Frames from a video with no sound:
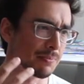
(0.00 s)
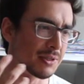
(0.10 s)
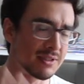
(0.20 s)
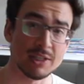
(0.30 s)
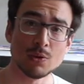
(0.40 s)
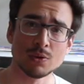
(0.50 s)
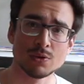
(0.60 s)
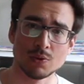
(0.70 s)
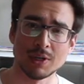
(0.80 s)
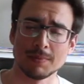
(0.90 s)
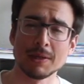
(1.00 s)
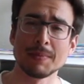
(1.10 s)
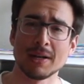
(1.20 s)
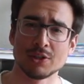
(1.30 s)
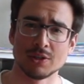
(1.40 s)
Beziehungen zu ihren
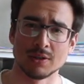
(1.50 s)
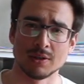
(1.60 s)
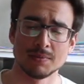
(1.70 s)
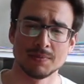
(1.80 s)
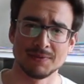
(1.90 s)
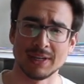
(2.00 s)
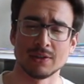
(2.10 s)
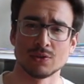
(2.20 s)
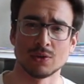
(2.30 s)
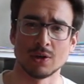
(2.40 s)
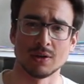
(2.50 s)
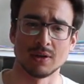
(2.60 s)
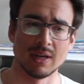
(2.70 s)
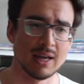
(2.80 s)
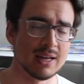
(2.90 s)
Mitmenschen pflegen zu
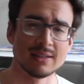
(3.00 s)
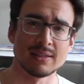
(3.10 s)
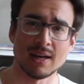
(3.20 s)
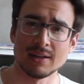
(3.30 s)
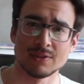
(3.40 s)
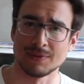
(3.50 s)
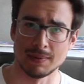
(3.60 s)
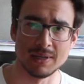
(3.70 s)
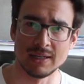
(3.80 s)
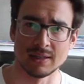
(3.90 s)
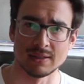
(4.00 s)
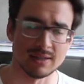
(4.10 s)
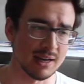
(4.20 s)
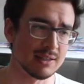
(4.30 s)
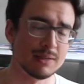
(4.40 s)
können. Sei es Familie,
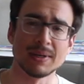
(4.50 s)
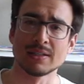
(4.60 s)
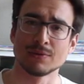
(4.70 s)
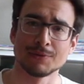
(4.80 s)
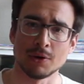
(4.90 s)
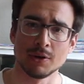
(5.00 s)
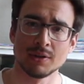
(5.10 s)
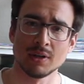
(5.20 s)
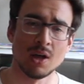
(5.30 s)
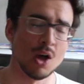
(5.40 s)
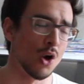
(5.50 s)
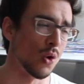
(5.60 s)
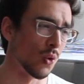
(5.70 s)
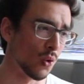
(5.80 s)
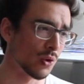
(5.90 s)
sei es die besten Freunde
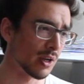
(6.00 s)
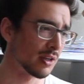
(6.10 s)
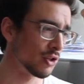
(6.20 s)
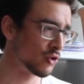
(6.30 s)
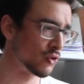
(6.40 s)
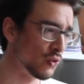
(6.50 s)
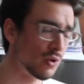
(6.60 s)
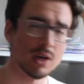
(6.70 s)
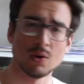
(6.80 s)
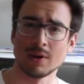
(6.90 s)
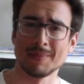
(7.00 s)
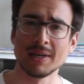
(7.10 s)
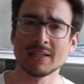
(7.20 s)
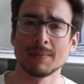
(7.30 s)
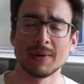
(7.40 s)
oder die Schüler oder
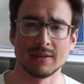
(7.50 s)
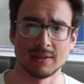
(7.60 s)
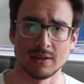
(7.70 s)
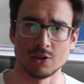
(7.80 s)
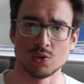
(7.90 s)
Mitarbeiter an der